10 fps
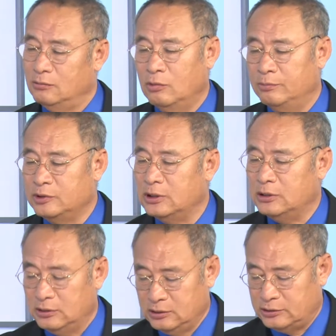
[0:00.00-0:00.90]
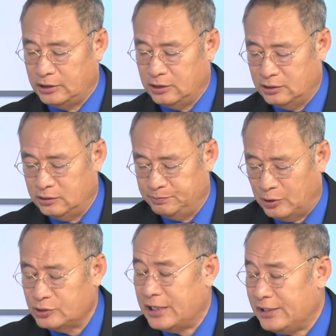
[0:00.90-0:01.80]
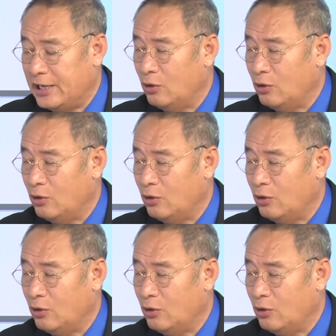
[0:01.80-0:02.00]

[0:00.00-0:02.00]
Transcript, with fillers: 我们的这个保险业，